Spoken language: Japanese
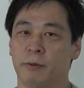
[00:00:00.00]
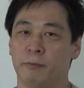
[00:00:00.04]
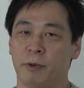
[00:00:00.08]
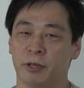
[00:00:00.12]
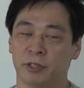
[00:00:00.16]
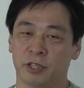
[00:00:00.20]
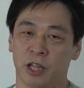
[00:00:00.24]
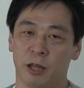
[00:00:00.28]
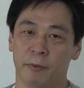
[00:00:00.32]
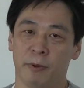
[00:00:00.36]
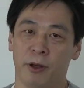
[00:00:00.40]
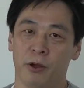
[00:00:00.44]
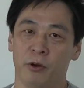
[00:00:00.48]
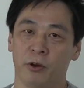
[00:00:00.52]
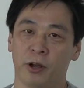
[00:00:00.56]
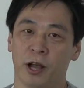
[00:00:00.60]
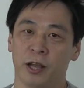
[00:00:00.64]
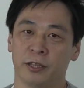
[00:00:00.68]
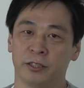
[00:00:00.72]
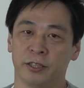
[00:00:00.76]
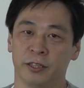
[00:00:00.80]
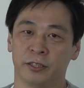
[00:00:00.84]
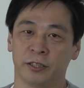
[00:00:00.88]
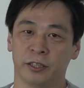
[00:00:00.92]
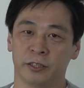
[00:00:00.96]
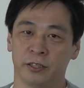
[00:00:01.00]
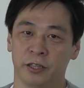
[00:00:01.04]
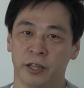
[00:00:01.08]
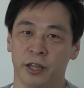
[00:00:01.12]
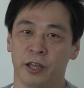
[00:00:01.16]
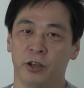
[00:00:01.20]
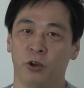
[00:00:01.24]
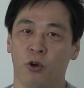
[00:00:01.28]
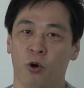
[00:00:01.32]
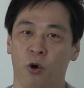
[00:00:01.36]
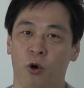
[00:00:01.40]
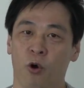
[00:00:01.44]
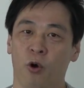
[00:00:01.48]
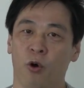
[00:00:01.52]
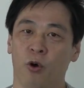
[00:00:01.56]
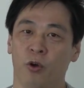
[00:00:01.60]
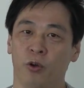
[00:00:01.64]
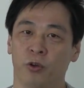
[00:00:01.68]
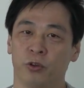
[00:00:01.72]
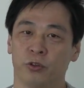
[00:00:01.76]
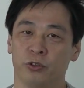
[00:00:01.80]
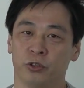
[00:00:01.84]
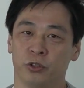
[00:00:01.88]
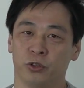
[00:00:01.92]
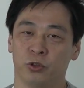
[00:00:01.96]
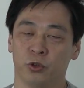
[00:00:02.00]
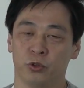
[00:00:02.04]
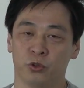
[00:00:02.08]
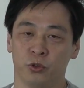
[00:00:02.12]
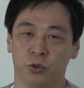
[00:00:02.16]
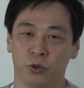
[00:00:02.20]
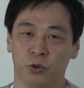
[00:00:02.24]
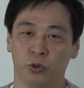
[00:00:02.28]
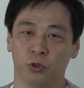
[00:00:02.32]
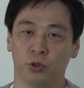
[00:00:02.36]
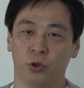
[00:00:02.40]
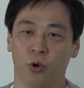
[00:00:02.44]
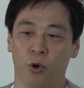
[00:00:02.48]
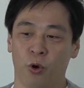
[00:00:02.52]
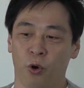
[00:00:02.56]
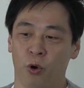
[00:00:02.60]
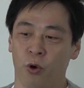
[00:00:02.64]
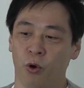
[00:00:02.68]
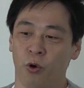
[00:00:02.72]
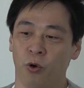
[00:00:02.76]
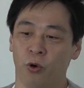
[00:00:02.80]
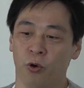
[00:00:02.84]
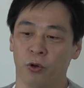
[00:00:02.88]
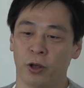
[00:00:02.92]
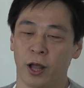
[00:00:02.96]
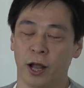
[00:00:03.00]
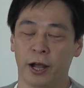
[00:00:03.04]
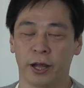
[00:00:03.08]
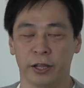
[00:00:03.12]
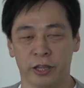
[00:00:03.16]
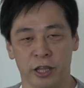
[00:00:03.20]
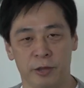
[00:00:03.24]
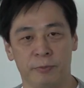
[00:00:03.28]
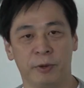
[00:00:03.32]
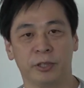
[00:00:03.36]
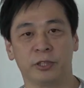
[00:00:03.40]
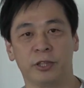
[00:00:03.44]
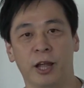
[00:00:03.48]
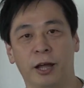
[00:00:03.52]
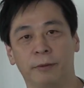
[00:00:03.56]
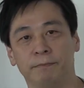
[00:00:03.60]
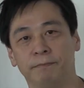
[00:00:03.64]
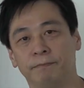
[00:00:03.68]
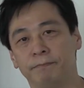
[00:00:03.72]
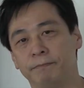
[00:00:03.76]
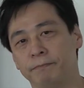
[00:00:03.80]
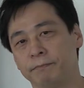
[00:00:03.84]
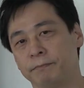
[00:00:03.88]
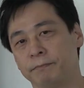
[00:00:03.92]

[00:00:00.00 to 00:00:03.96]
マスター版を完成させて以降ずっとそういうことを考えていました